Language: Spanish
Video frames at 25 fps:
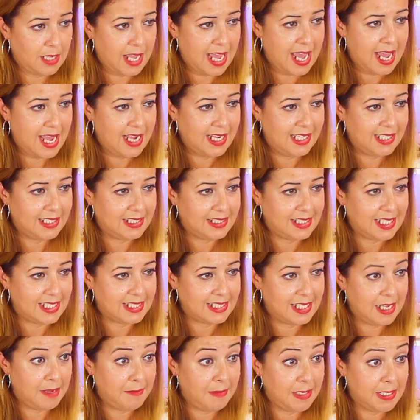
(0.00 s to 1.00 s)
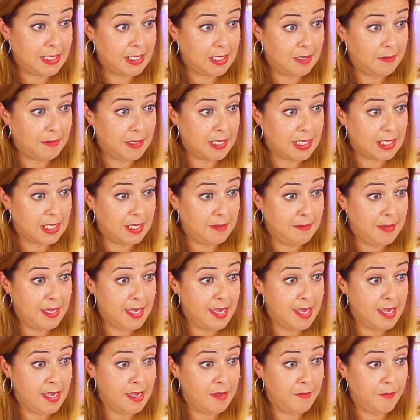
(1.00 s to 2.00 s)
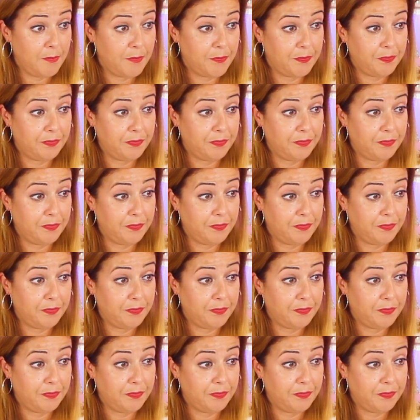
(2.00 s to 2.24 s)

Ahí está, se ve, se ve, se ve.